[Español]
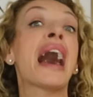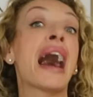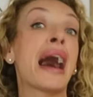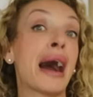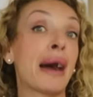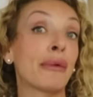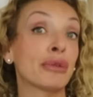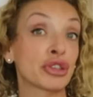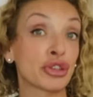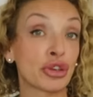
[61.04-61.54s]

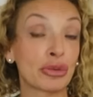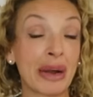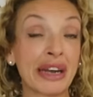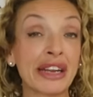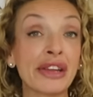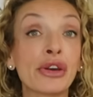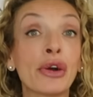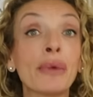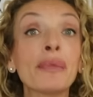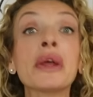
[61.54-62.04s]
a vuestro
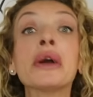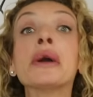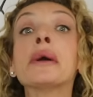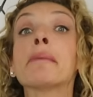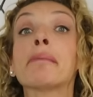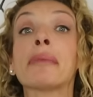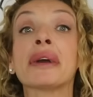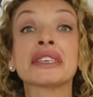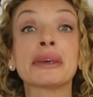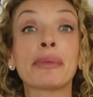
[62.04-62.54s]
marido.
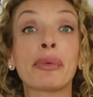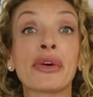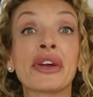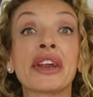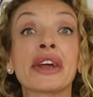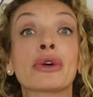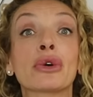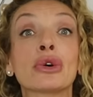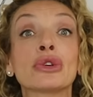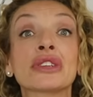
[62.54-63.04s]
Vais a
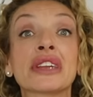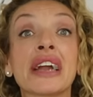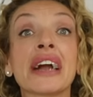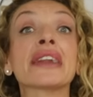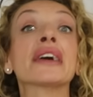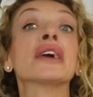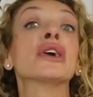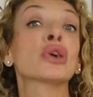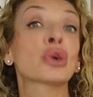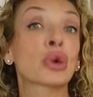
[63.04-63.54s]
poder
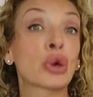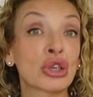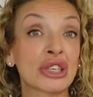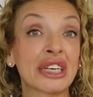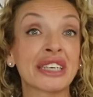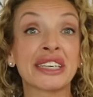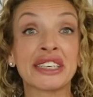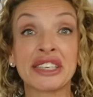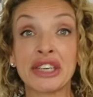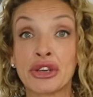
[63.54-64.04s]
encontrar
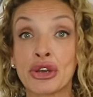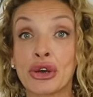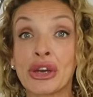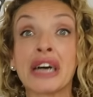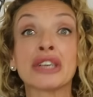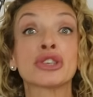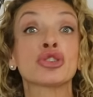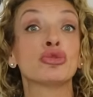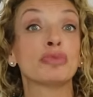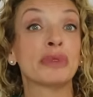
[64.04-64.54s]
cosas de
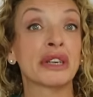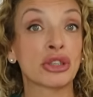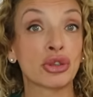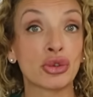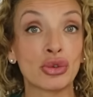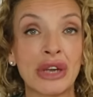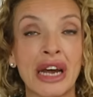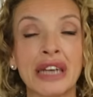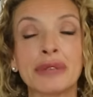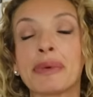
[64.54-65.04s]
señora súper
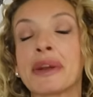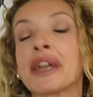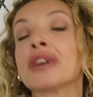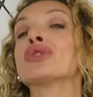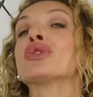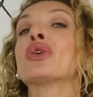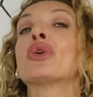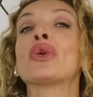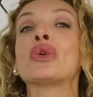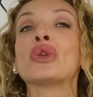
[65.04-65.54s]
chulas
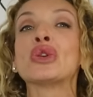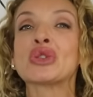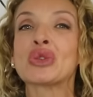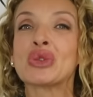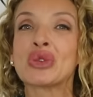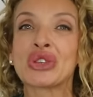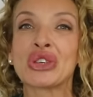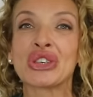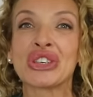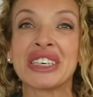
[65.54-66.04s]
para todos los
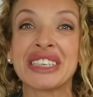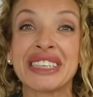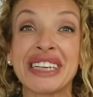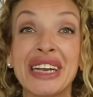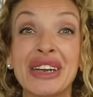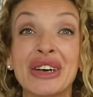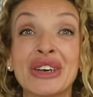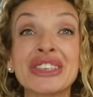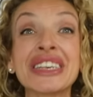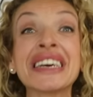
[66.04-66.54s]
gustos y
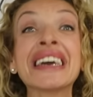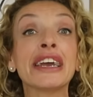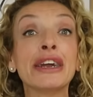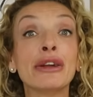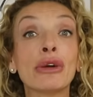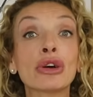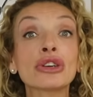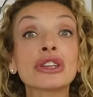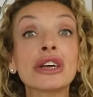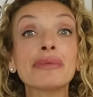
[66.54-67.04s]
estilos. Y
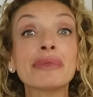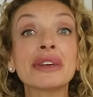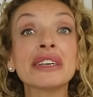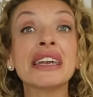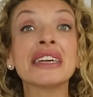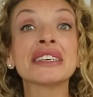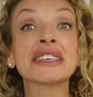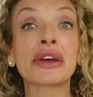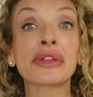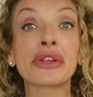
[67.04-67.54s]
luego también
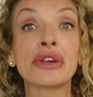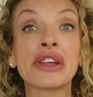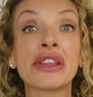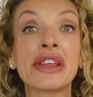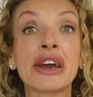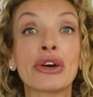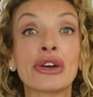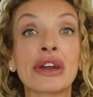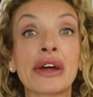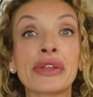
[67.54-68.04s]
en la sección de
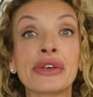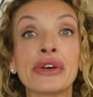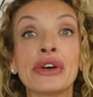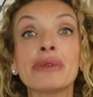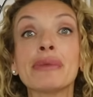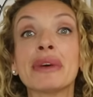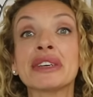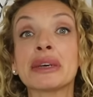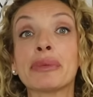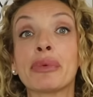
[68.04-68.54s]

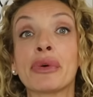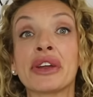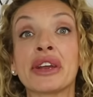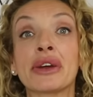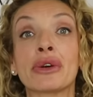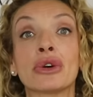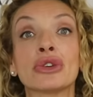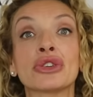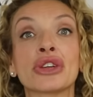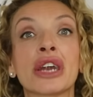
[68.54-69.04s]
decoración vais a poder
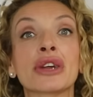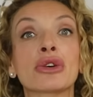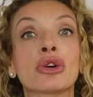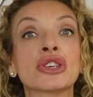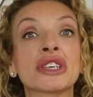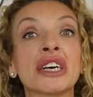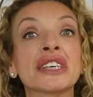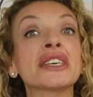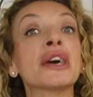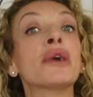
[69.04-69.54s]
encontrar
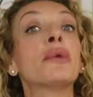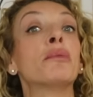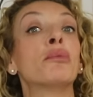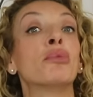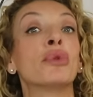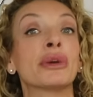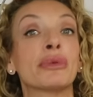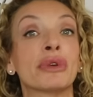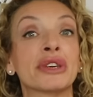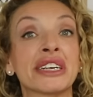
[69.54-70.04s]
cosas
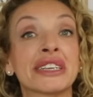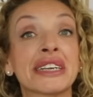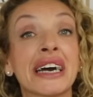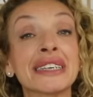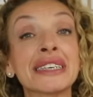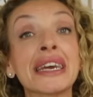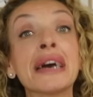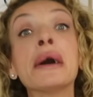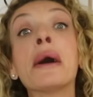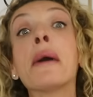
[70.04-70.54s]
muy
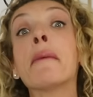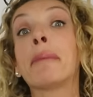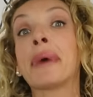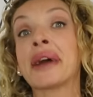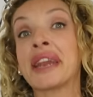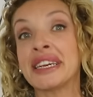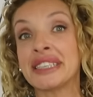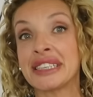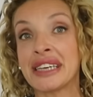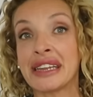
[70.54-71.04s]
bonitas
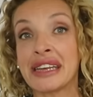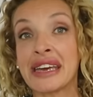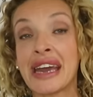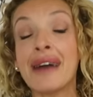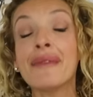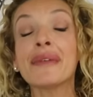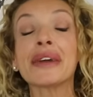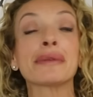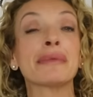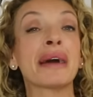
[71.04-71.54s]
para ese
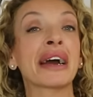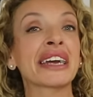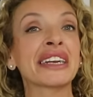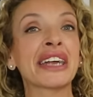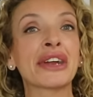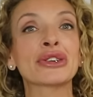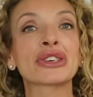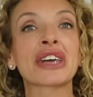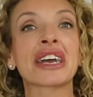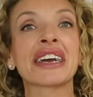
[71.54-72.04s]
día.
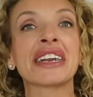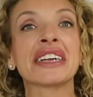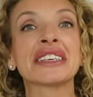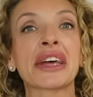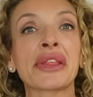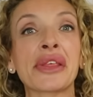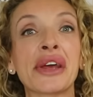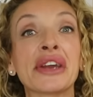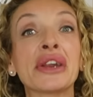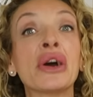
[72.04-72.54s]
Imaginaros que
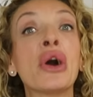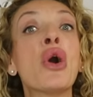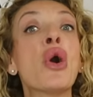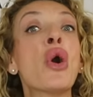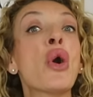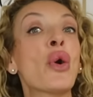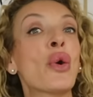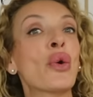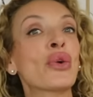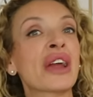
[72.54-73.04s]
queréis hacer
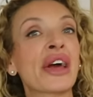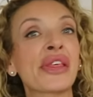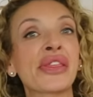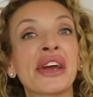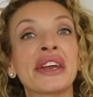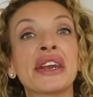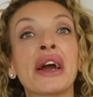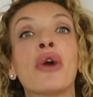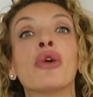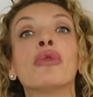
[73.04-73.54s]
una
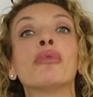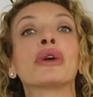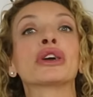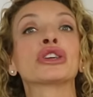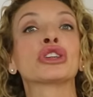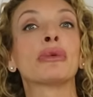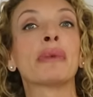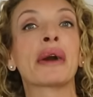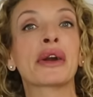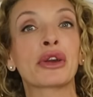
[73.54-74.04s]
cena un
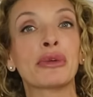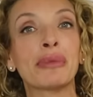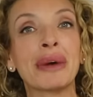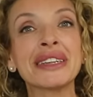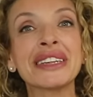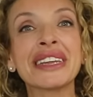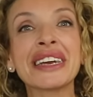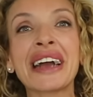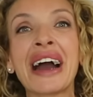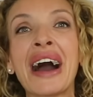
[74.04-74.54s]
poquito más
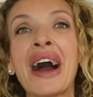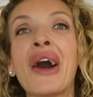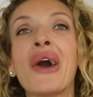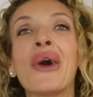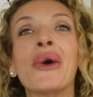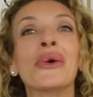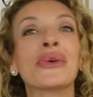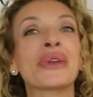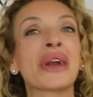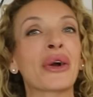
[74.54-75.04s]

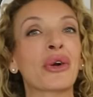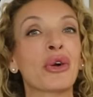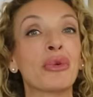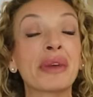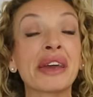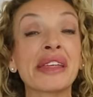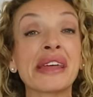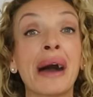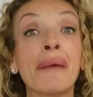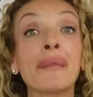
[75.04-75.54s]
romántica o una
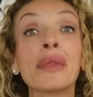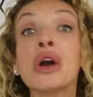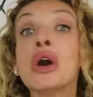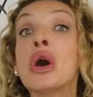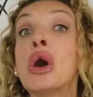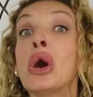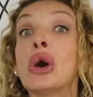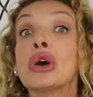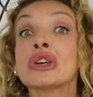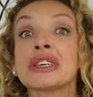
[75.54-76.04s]
comida
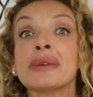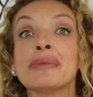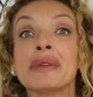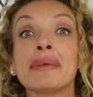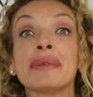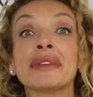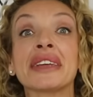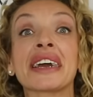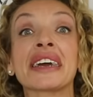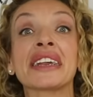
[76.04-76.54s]
o
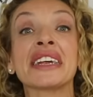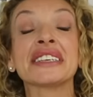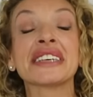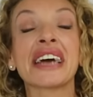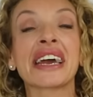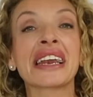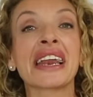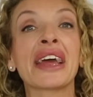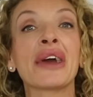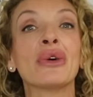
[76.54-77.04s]
simplemente queréis
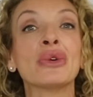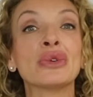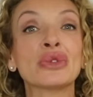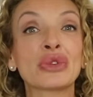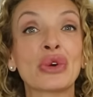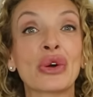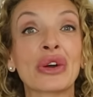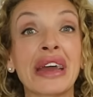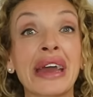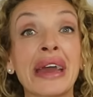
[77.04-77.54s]
darle
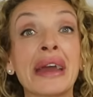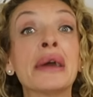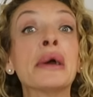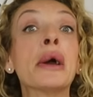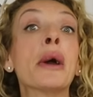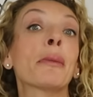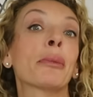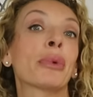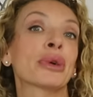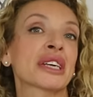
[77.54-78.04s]
un toque
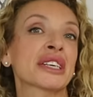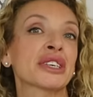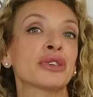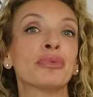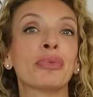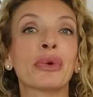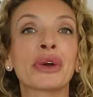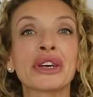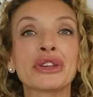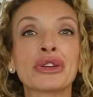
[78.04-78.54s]
pues así
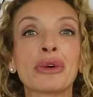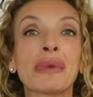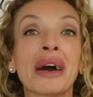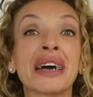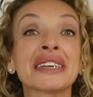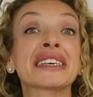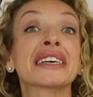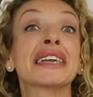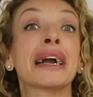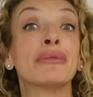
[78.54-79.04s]
un poquito
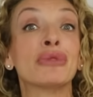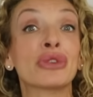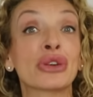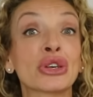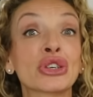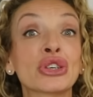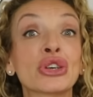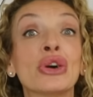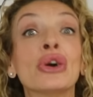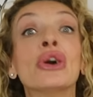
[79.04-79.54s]
más
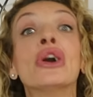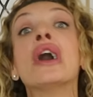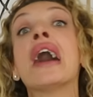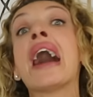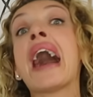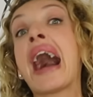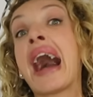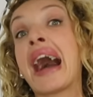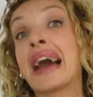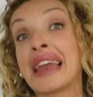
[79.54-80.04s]
glamuroso
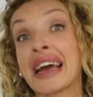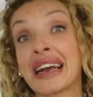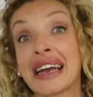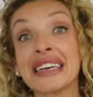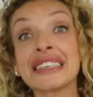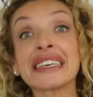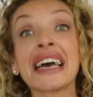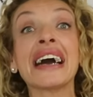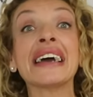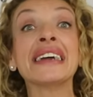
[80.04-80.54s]
a la
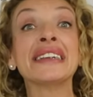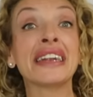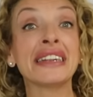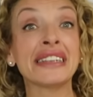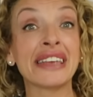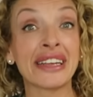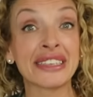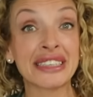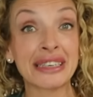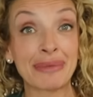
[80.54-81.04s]
casa en
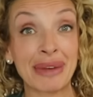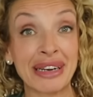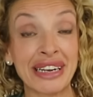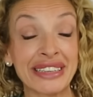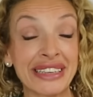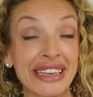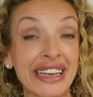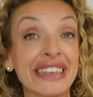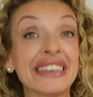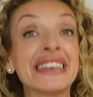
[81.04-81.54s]
el día de San
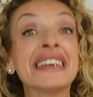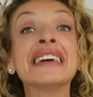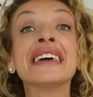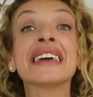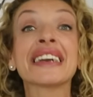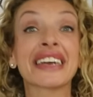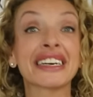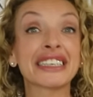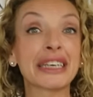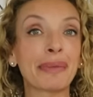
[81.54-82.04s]
Valentín,
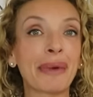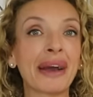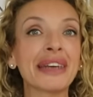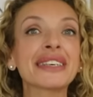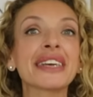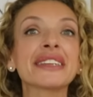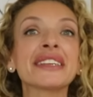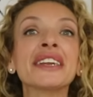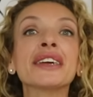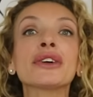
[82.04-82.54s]
que
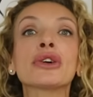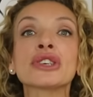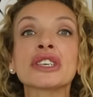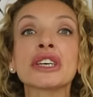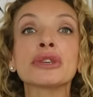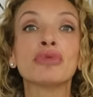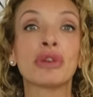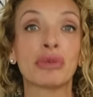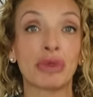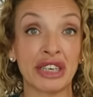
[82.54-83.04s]
sepáis que tienen
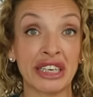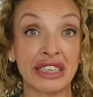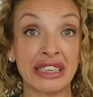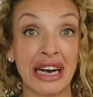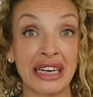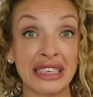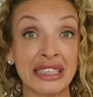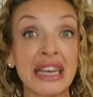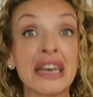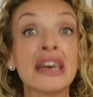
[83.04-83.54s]
cosas muy
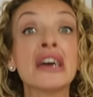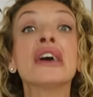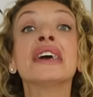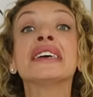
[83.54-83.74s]
bonitas.